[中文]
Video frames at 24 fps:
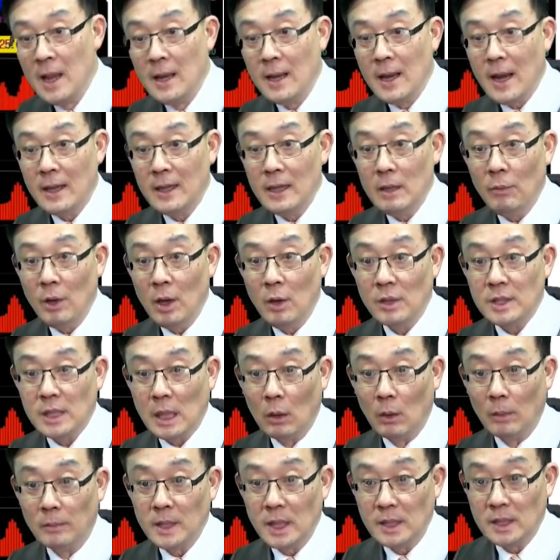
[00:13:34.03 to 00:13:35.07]
那另外我
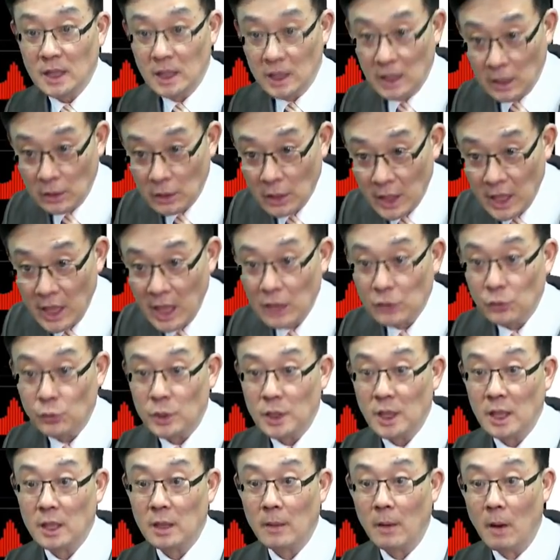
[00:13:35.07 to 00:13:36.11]
想，我们在今天在列举
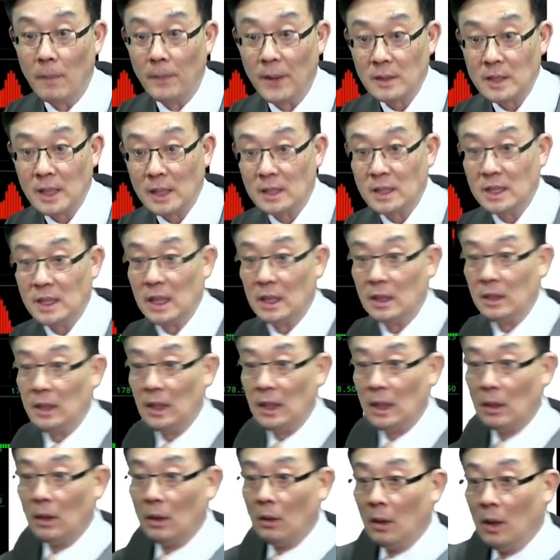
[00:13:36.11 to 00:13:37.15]
这个哈，包括像金
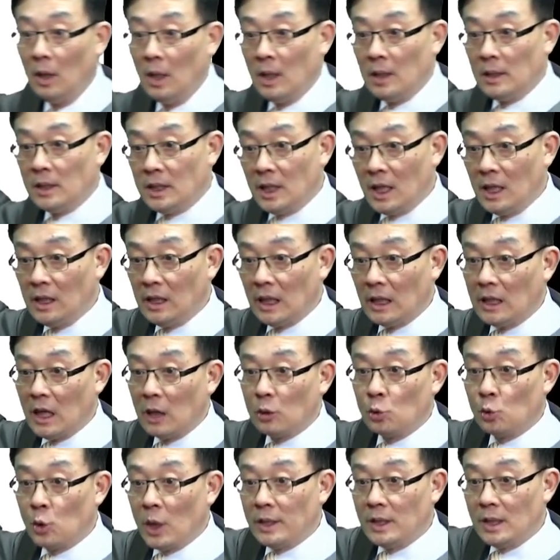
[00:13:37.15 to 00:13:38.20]
鼎哈，金鼎在
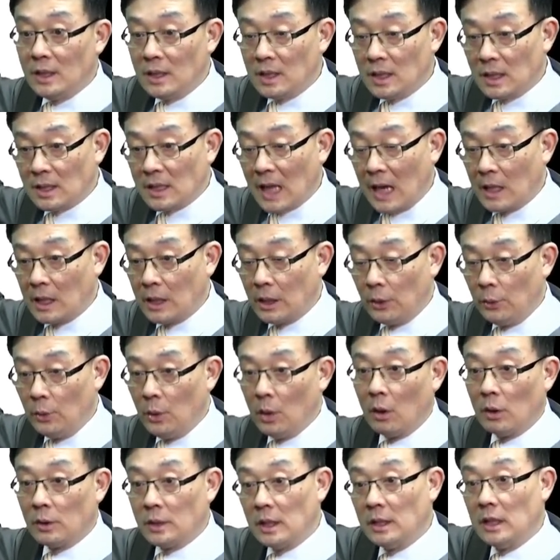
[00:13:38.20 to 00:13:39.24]
最近这三个
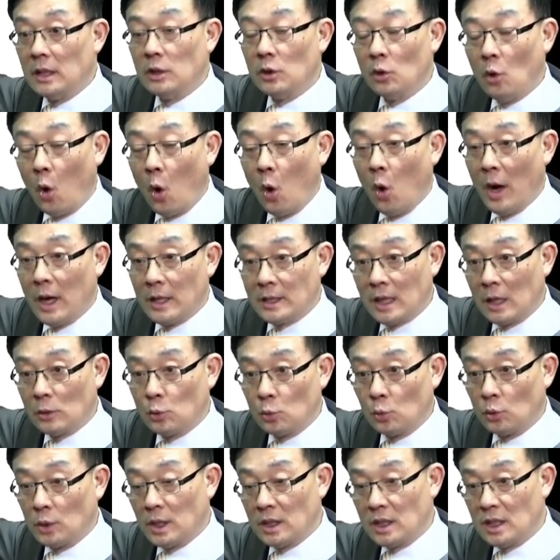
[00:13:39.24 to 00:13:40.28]
月哈，金鼎就是红海家
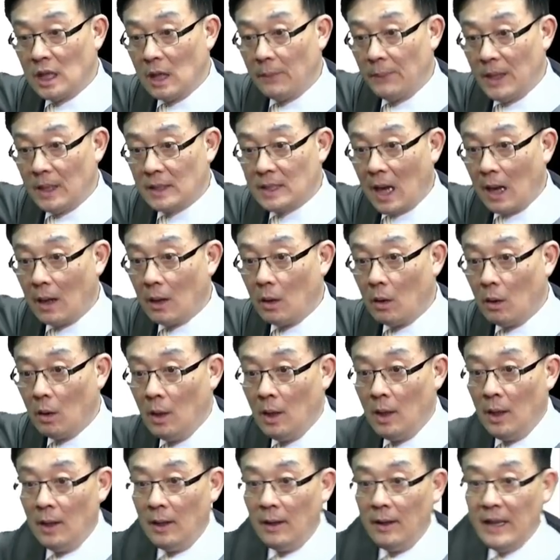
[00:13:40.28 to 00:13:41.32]
族这个设备厂哈，
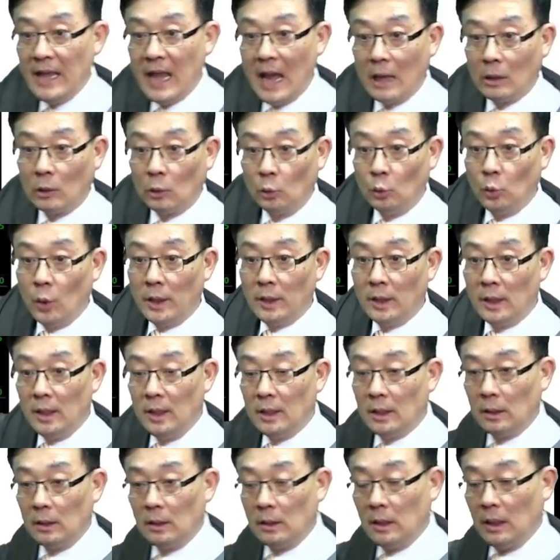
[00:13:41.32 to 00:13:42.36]
两段的一
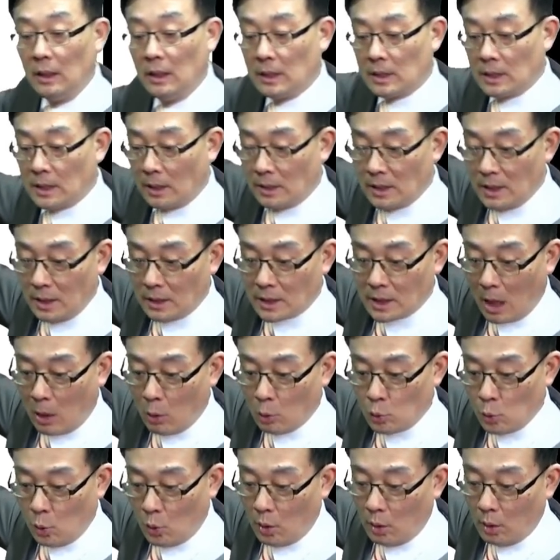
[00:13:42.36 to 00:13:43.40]
个一个一个操
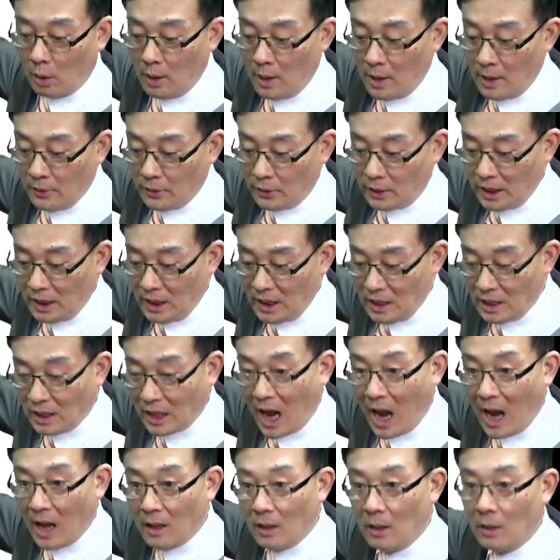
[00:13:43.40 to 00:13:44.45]
作哈。第一
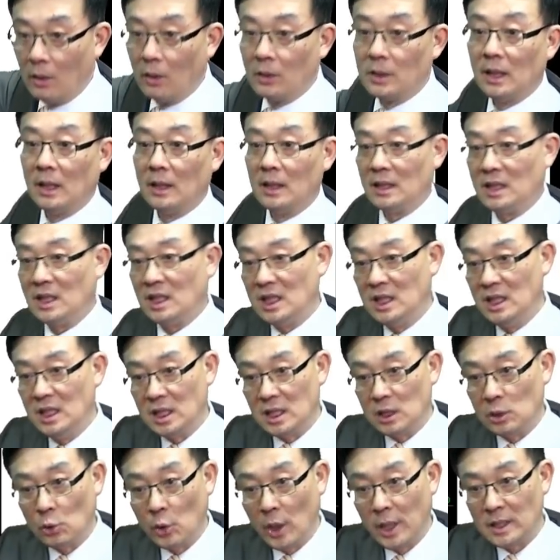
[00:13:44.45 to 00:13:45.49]
趟哈，这个七
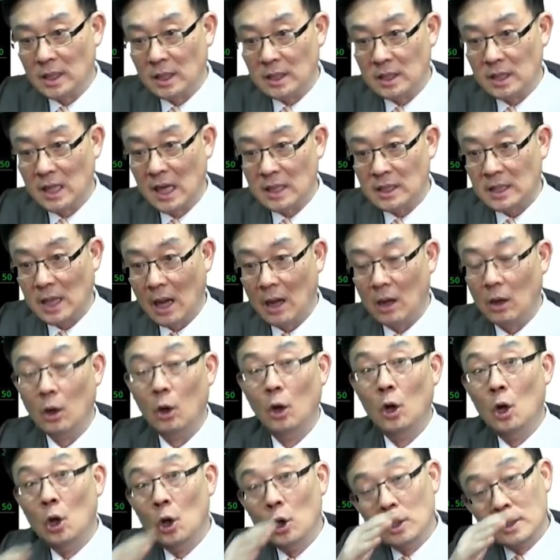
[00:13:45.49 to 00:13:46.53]
十块钱价差哈，
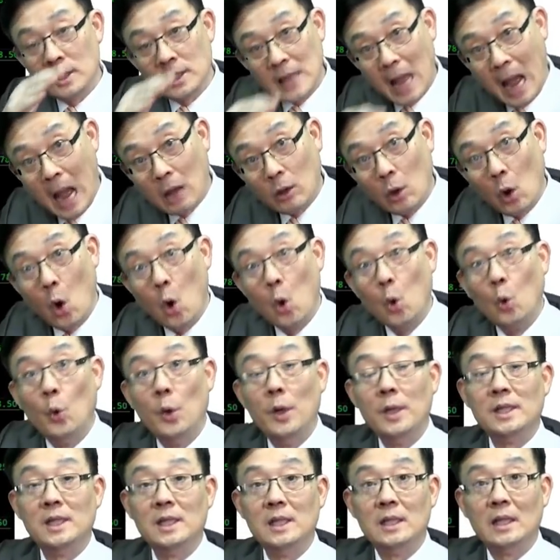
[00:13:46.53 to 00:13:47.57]
三个
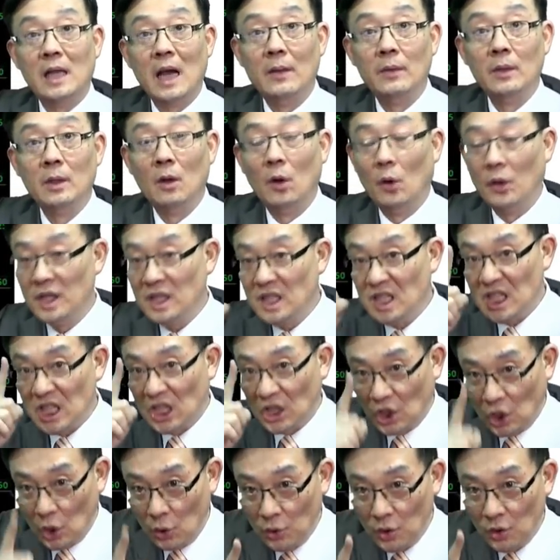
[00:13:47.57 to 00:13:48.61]
月时间哦，你一
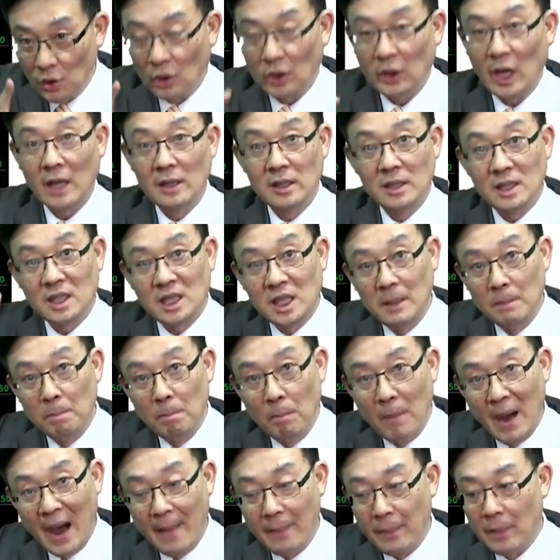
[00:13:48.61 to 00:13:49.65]
丢你的赚七
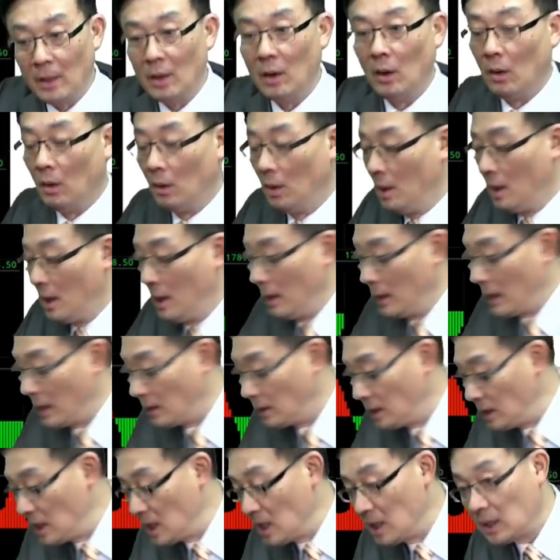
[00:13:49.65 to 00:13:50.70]
万哈。那
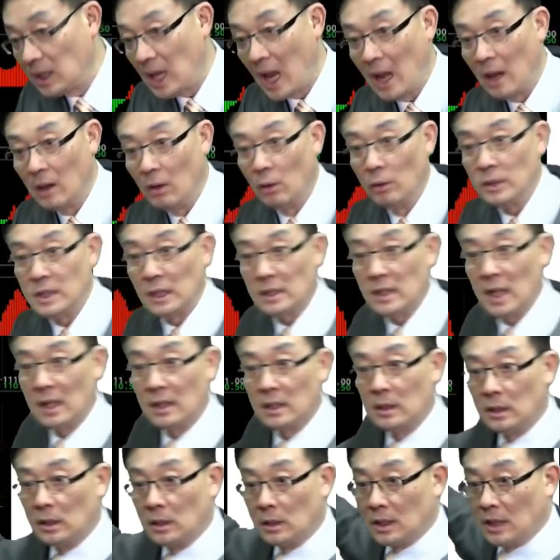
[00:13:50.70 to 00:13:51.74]
第二趟我想在
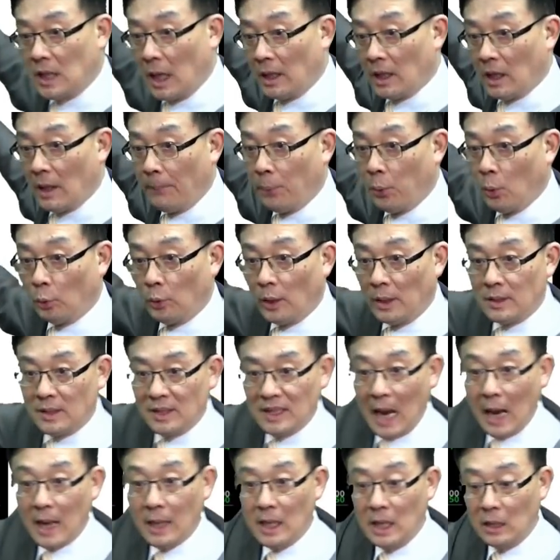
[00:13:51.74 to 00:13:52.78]
前一个波段
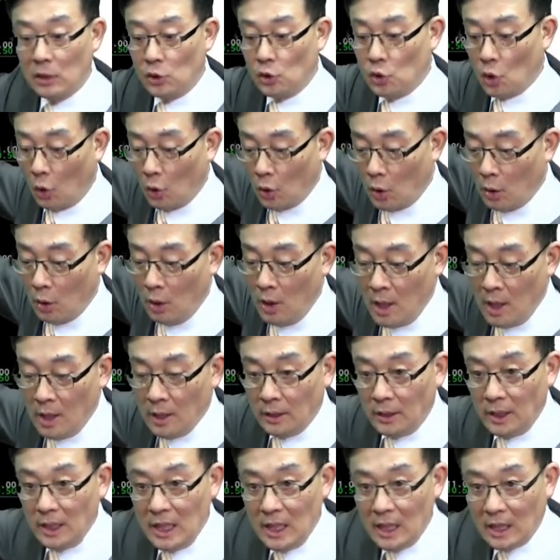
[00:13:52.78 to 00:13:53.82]
涨更凶哈，
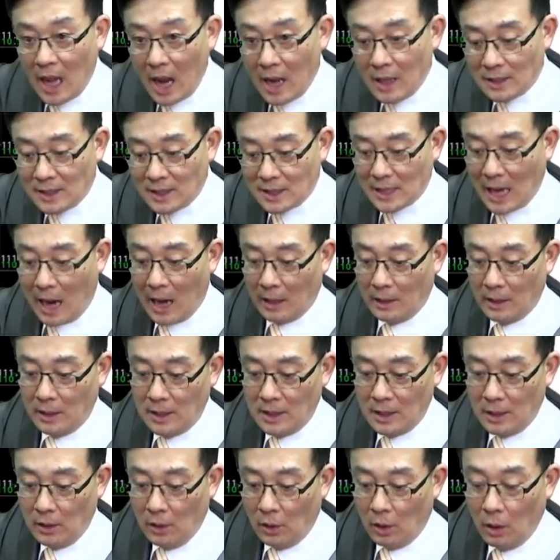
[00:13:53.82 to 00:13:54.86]
第一趟涨的
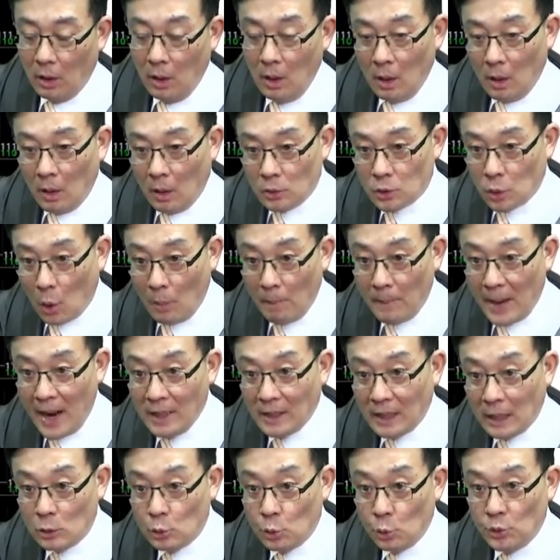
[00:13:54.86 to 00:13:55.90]
这个哈，哦从买
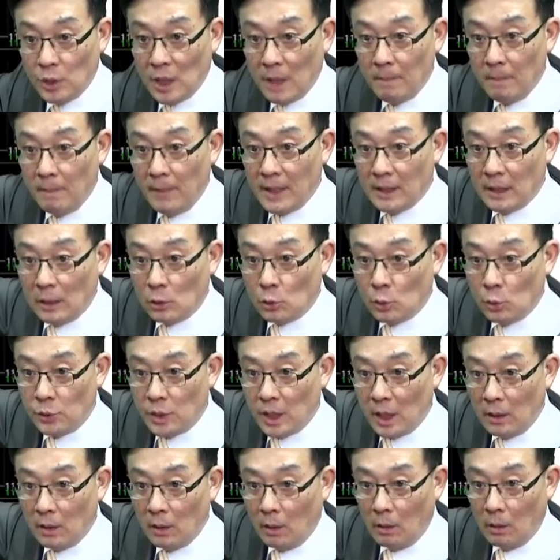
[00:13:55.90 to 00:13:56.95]
点出现卖点出
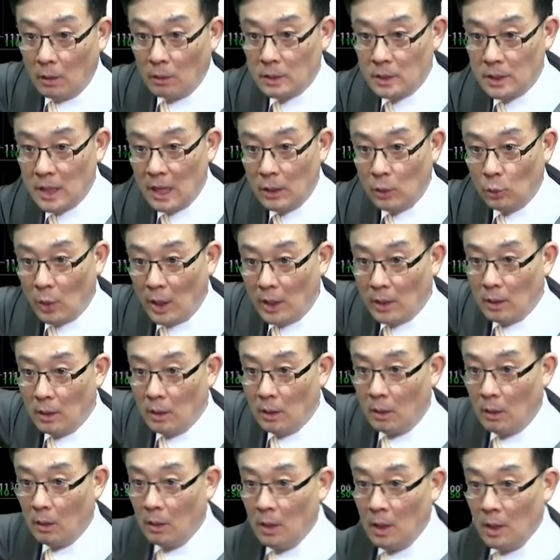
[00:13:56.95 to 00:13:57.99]
现哈，这。这一段
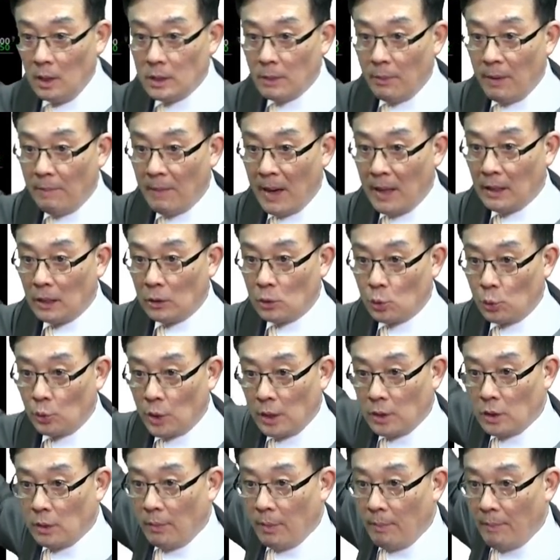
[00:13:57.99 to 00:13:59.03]
啊，这边买点出
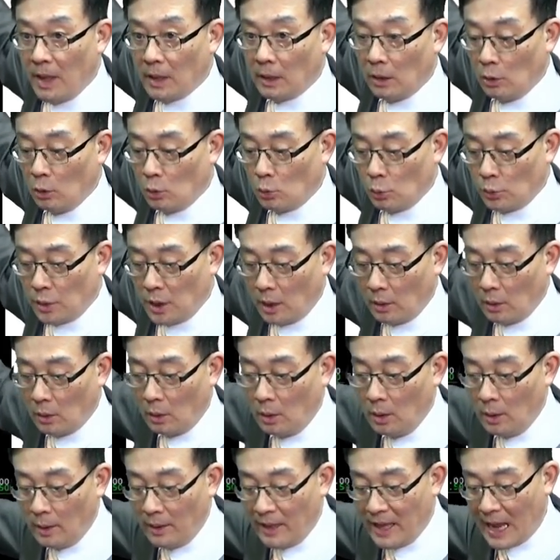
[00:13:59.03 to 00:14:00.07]
现，这边卖点又出现
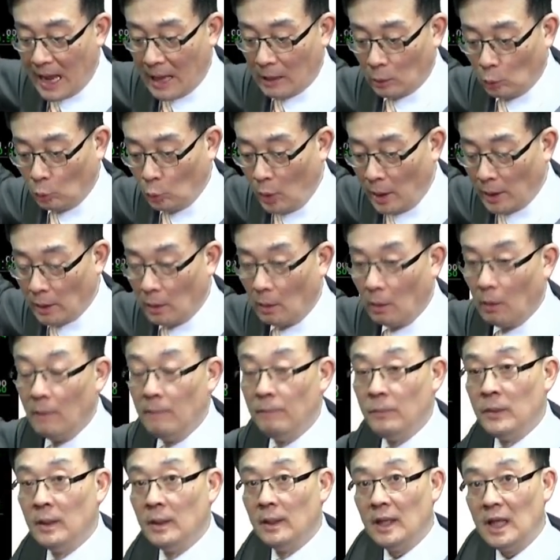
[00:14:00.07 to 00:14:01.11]
了，两段啊。
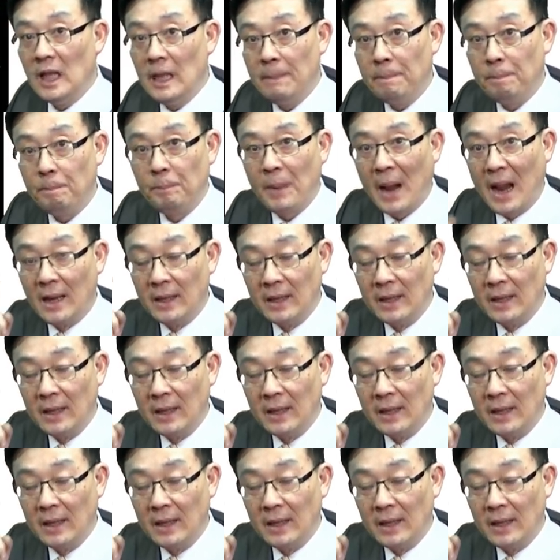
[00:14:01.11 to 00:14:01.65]
一百